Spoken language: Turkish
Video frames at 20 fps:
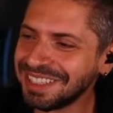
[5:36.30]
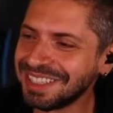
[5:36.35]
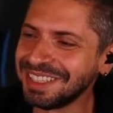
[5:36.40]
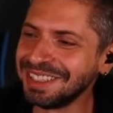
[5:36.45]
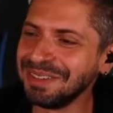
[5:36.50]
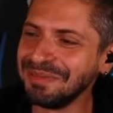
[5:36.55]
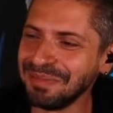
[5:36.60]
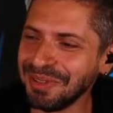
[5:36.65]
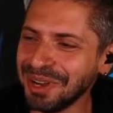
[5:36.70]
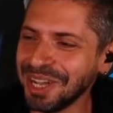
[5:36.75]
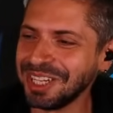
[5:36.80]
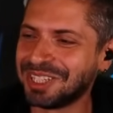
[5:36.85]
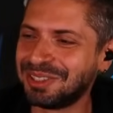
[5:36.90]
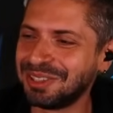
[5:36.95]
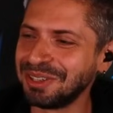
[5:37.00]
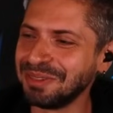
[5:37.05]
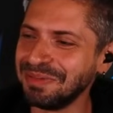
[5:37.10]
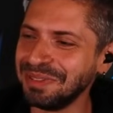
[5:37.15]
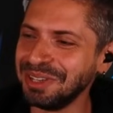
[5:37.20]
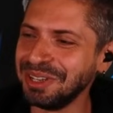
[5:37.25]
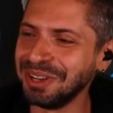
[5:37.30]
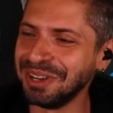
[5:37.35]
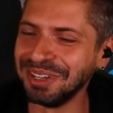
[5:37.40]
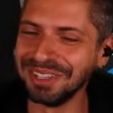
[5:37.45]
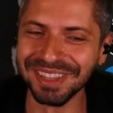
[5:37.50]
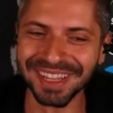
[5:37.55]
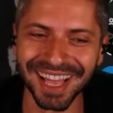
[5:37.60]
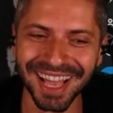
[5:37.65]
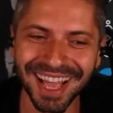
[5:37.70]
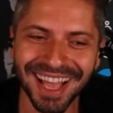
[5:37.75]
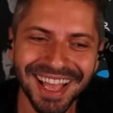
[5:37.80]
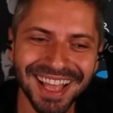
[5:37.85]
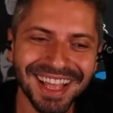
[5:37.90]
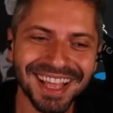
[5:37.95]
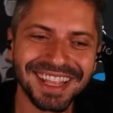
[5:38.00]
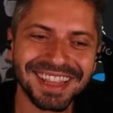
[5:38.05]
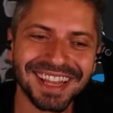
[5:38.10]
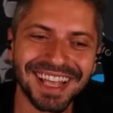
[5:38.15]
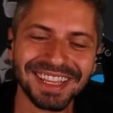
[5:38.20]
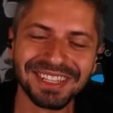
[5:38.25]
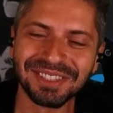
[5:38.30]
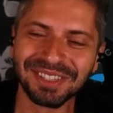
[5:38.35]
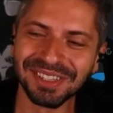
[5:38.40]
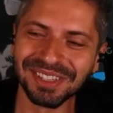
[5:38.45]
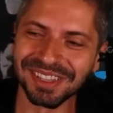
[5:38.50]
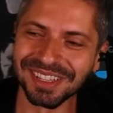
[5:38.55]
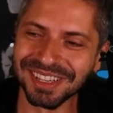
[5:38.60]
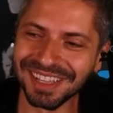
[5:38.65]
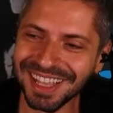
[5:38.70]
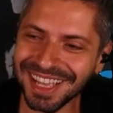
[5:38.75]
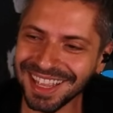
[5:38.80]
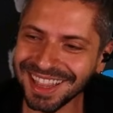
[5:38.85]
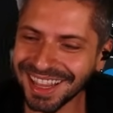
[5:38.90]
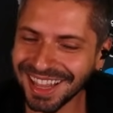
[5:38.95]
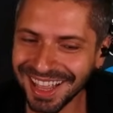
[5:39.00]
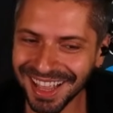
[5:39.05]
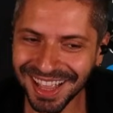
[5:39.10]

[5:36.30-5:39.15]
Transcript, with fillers: Sizin maaş durumu yoğun da nasıl oluyor lan?